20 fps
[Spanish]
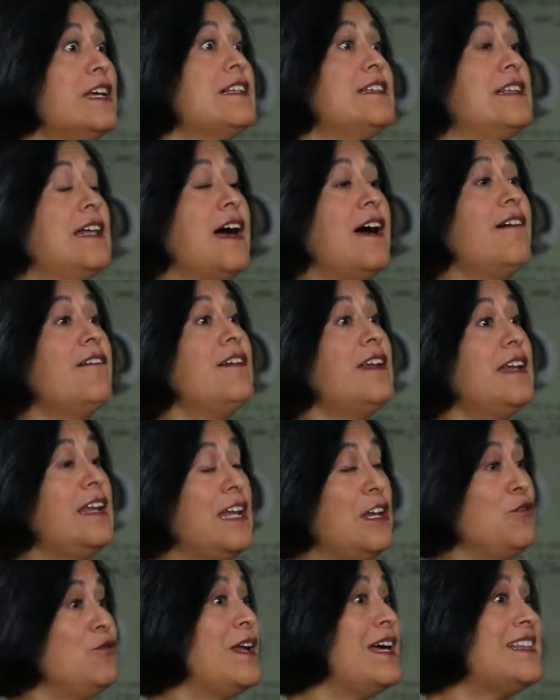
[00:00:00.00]

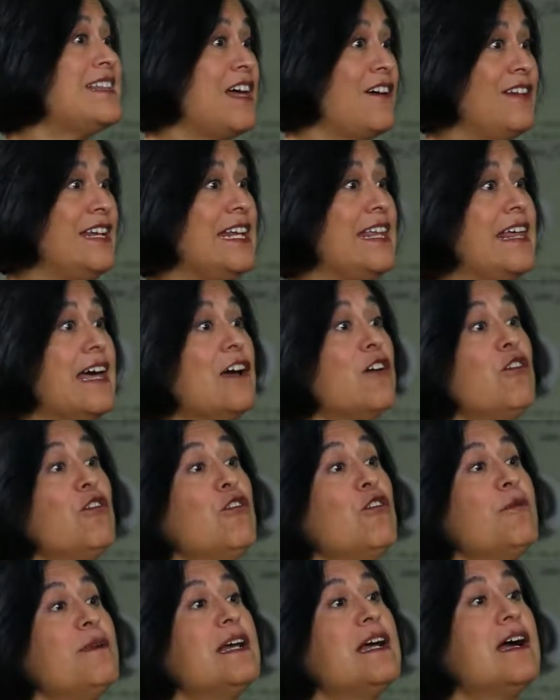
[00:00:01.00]
estable, en una estabilidad
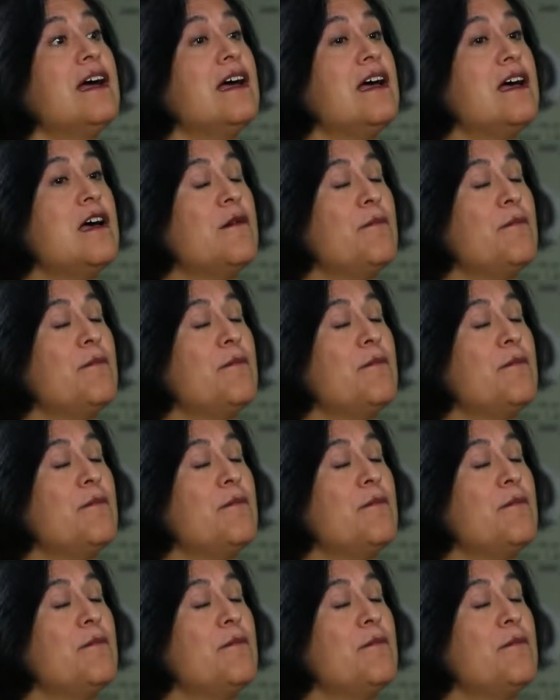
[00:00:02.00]
económica,